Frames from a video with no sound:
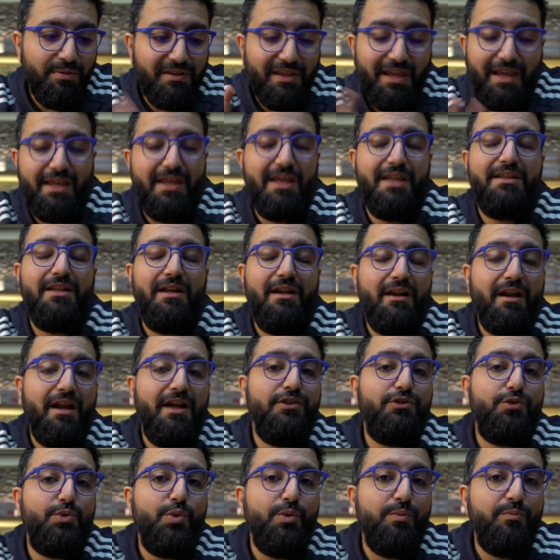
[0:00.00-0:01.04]
آه، تاكدنا راح
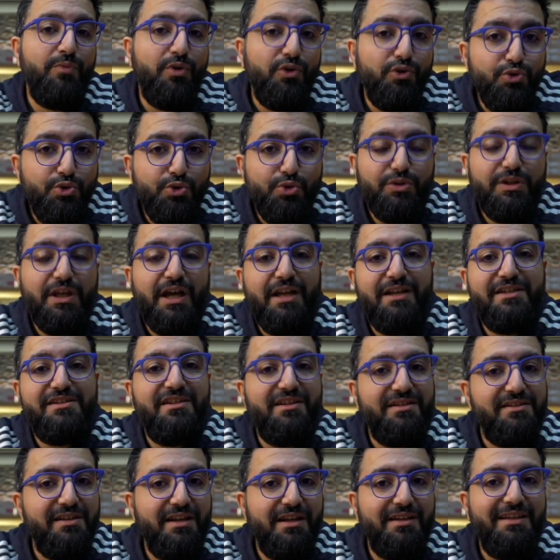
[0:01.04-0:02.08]
تكون موجوده على
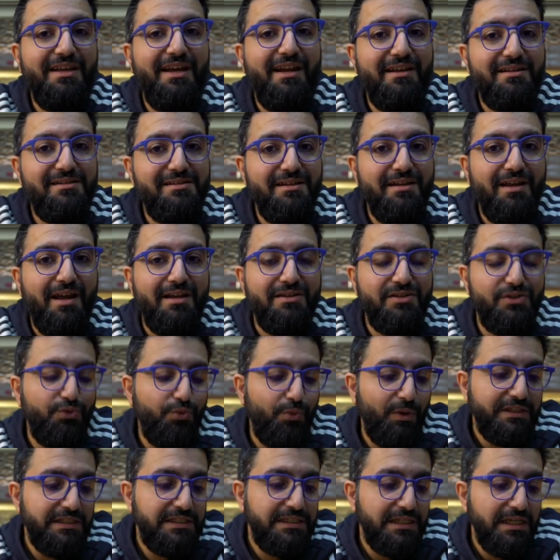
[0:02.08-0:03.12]
سلسله جالكسي اس
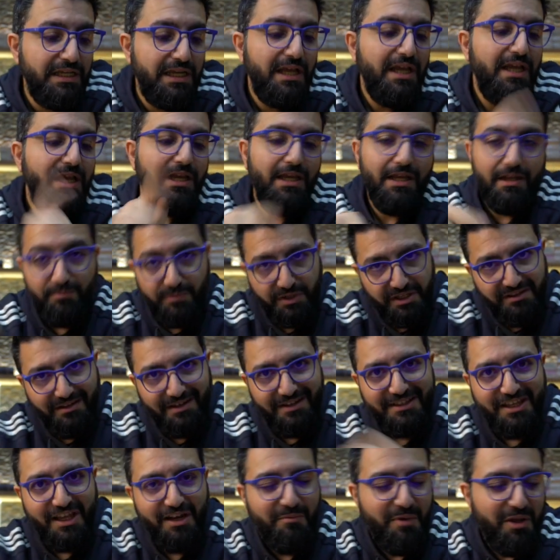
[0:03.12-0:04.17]
20 اللي مره ثانيه
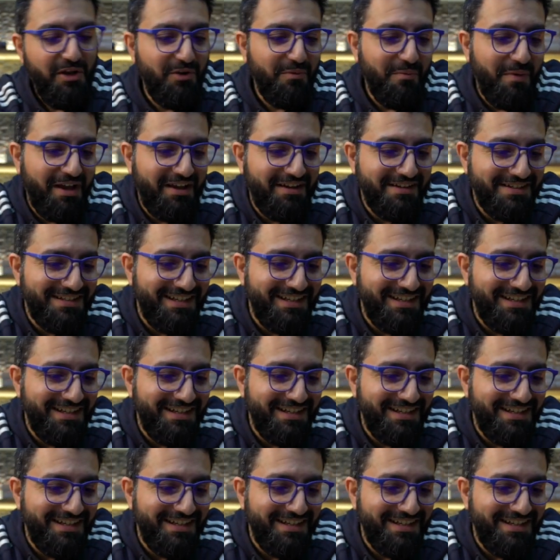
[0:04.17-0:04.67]
اتكلم عنهم اخر